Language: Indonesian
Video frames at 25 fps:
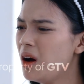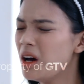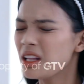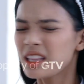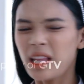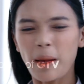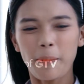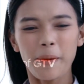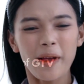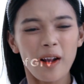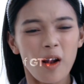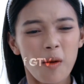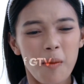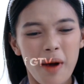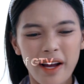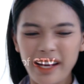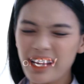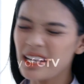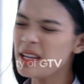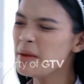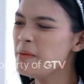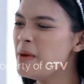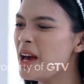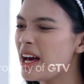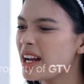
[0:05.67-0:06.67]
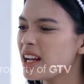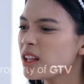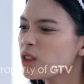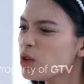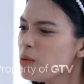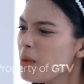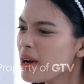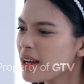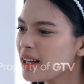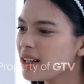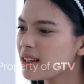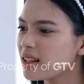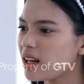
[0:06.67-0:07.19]
Tapi lo makin dibiarin tuh
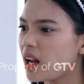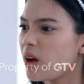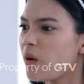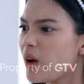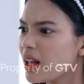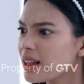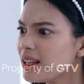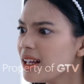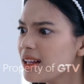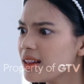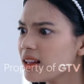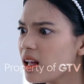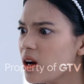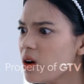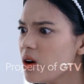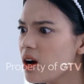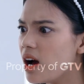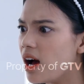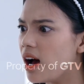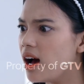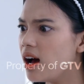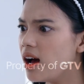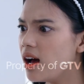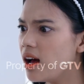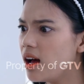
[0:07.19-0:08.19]
makin kelewatan tau gak?